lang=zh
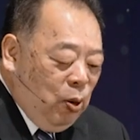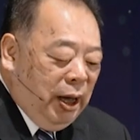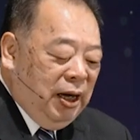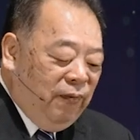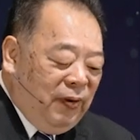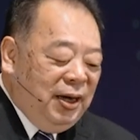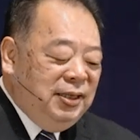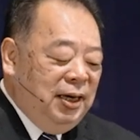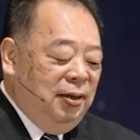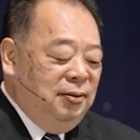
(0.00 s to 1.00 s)
另外一个
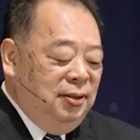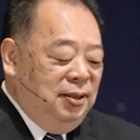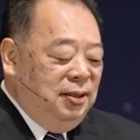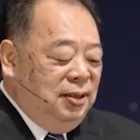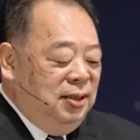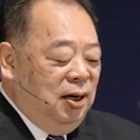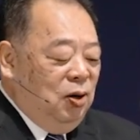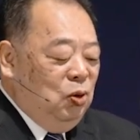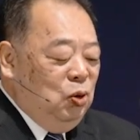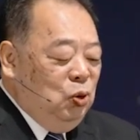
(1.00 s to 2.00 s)
方向，
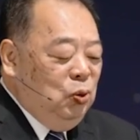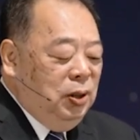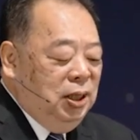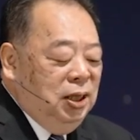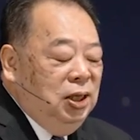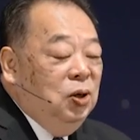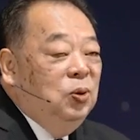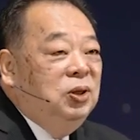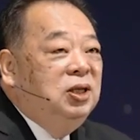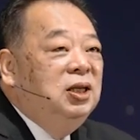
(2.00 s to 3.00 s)
叫如何
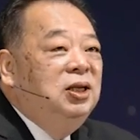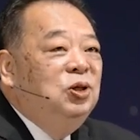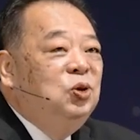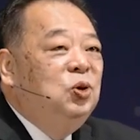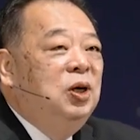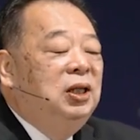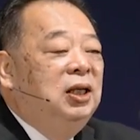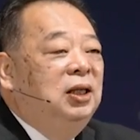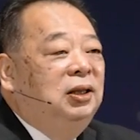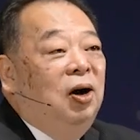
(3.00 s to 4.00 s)
有正确
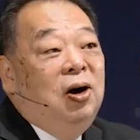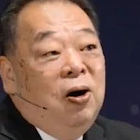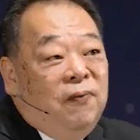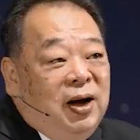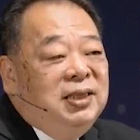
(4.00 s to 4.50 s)
的祷告